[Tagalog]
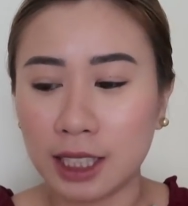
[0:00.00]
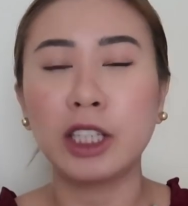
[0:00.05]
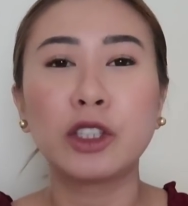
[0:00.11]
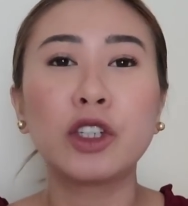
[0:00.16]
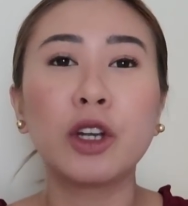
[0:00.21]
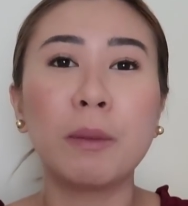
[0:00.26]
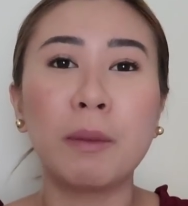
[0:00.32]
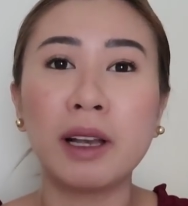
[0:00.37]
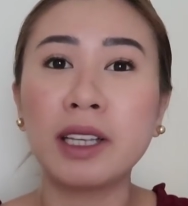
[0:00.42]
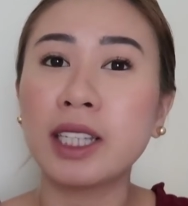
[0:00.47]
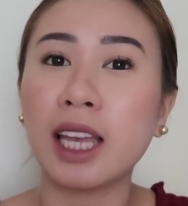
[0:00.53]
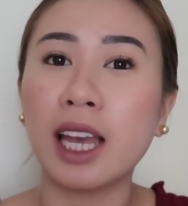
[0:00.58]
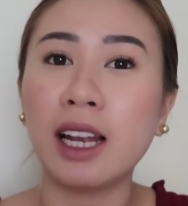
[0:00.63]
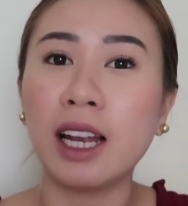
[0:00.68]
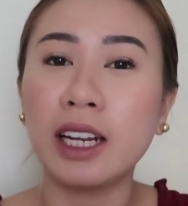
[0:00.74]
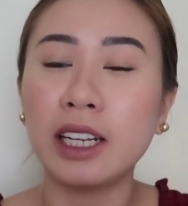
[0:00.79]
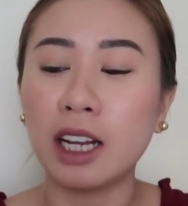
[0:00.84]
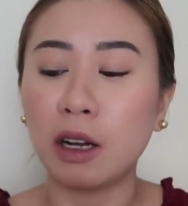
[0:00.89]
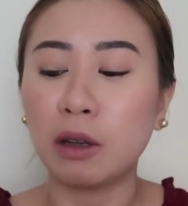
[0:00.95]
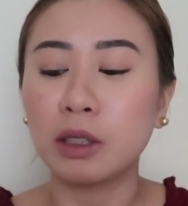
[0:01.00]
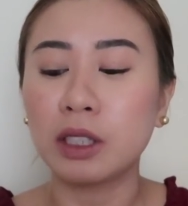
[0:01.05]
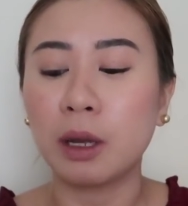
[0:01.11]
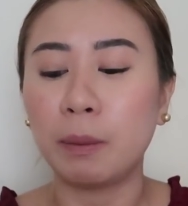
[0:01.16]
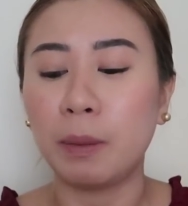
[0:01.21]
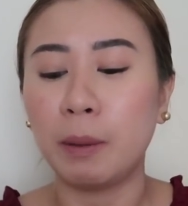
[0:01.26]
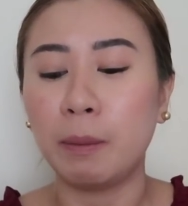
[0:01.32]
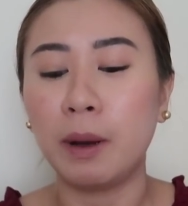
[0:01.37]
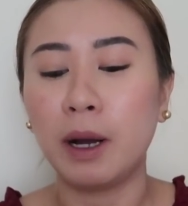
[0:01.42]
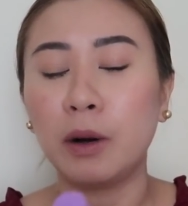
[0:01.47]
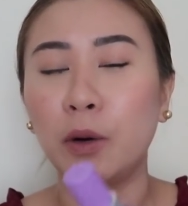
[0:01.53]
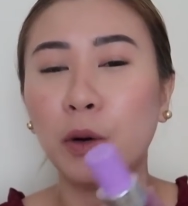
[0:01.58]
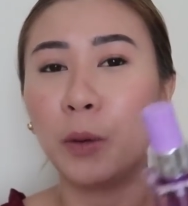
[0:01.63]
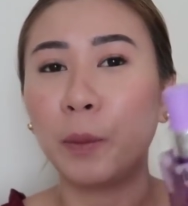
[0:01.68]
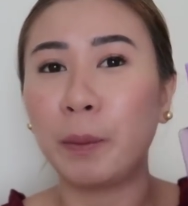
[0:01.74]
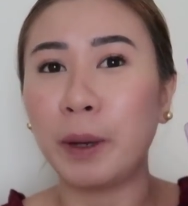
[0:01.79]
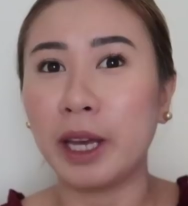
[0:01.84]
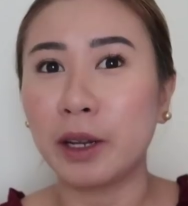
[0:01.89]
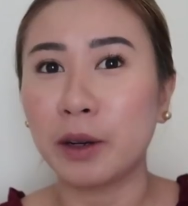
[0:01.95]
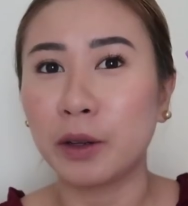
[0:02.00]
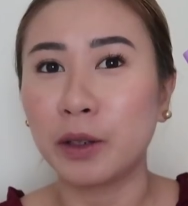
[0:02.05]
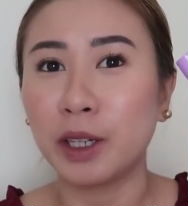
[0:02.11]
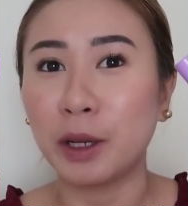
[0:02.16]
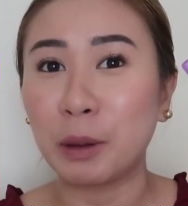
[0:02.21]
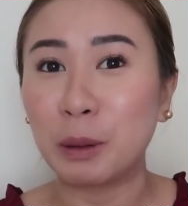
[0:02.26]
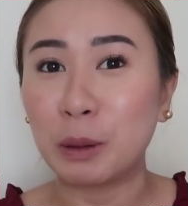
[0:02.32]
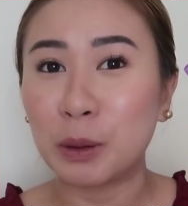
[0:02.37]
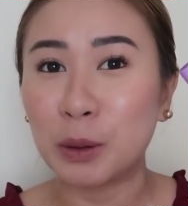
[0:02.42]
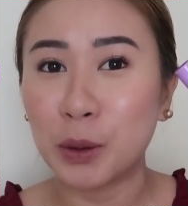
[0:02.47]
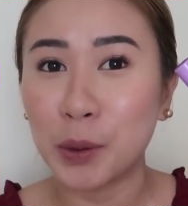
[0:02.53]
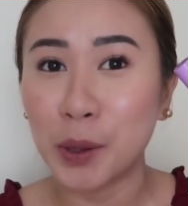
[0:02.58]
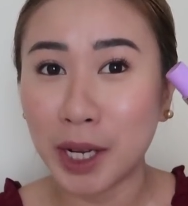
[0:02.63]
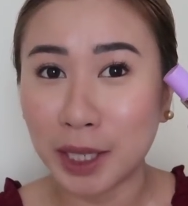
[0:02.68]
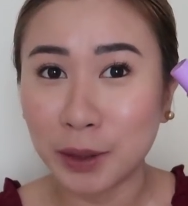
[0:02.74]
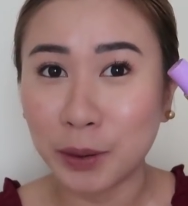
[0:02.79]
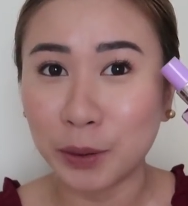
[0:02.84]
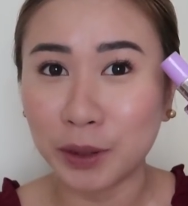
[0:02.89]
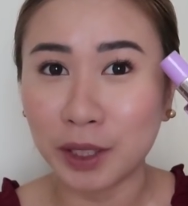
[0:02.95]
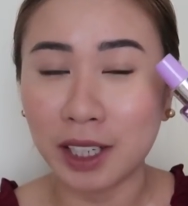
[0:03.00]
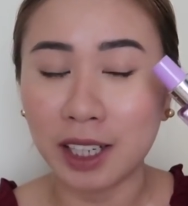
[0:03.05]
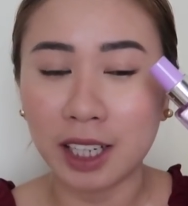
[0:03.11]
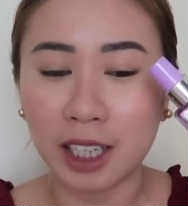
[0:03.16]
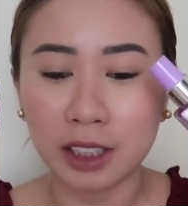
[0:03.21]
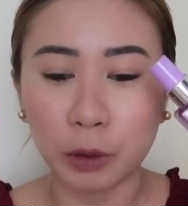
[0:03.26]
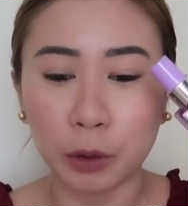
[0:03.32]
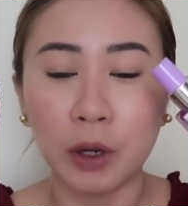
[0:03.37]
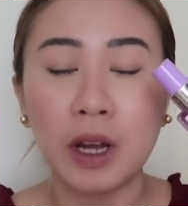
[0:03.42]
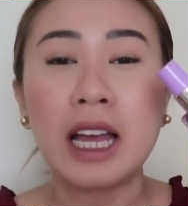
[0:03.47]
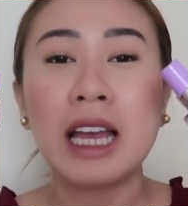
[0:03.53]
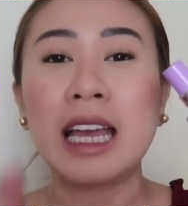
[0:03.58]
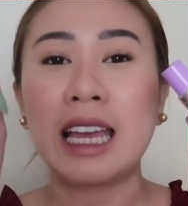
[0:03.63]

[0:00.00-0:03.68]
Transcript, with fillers: Medyo maselan ako sa pabango pero nagustuhan ko talaga to.